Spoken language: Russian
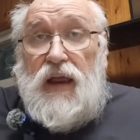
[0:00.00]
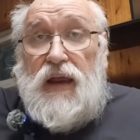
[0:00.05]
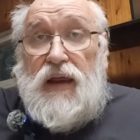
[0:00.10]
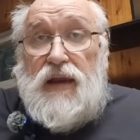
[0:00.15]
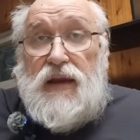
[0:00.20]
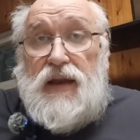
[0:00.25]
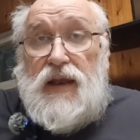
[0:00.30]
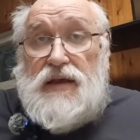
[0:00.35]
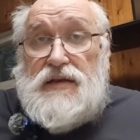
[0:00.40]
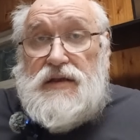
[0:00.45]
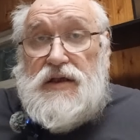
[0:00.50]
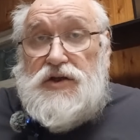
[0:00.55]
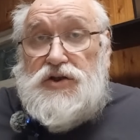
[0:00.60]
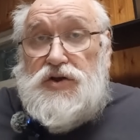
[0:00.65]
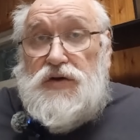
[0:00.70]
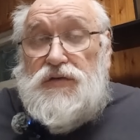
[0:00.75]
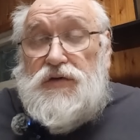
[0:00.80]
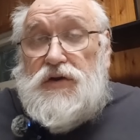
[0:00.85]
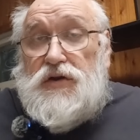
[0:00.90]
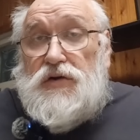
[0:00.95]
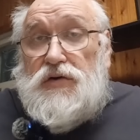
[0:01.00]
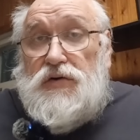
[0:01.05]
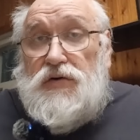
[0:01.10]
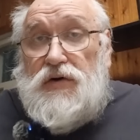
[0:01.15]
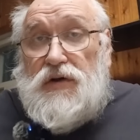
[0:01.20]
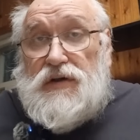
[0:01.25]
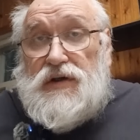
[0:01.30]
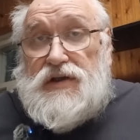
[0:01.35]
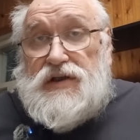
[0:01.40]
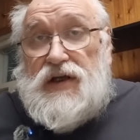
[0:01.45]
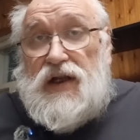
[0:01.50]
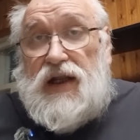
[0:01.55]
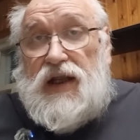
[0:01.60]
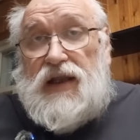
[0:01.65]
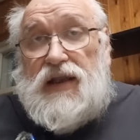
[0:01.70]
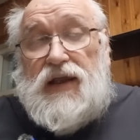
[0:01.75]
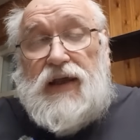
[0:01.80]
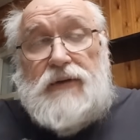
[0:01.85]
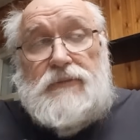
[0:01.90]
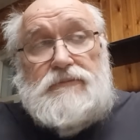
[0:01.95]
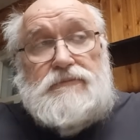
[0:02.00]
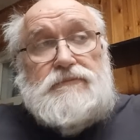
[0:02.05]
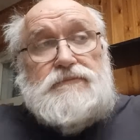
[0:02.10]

Есть еще ведь другое население